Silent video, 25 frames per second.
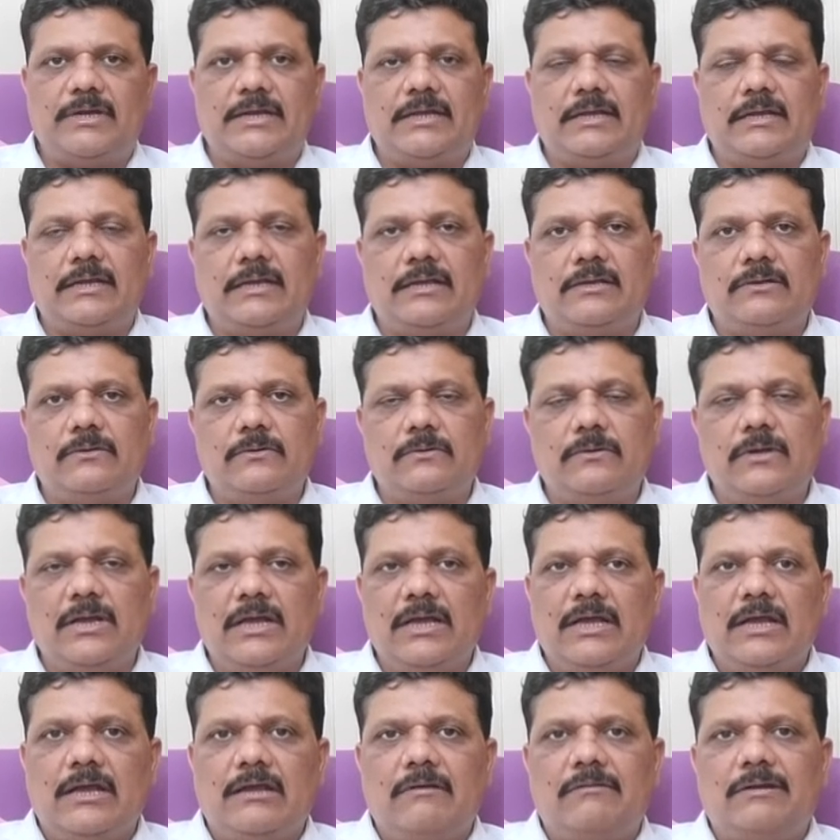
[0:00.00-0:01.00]
ప్రక్రియలు
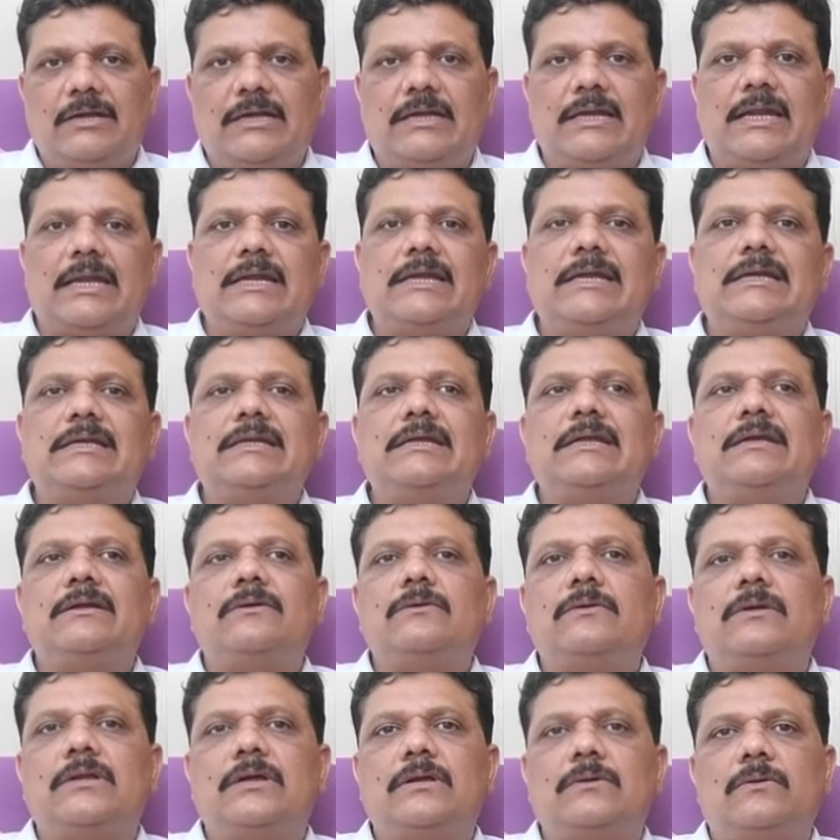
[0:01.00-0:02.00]
వీటిలన్నిటినీ
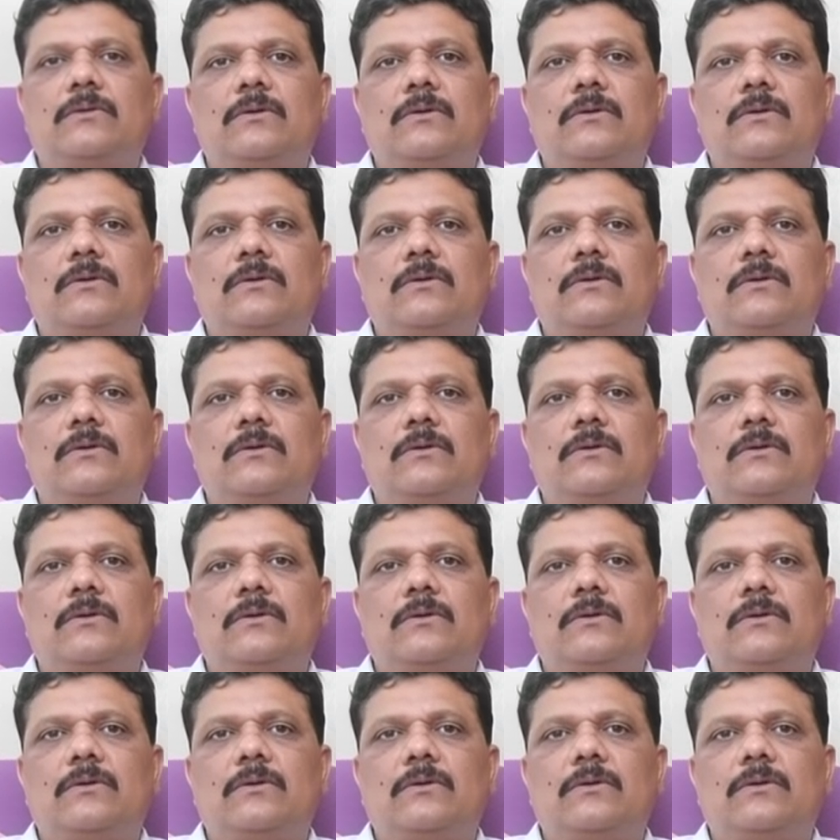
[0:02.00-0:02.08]
కూడా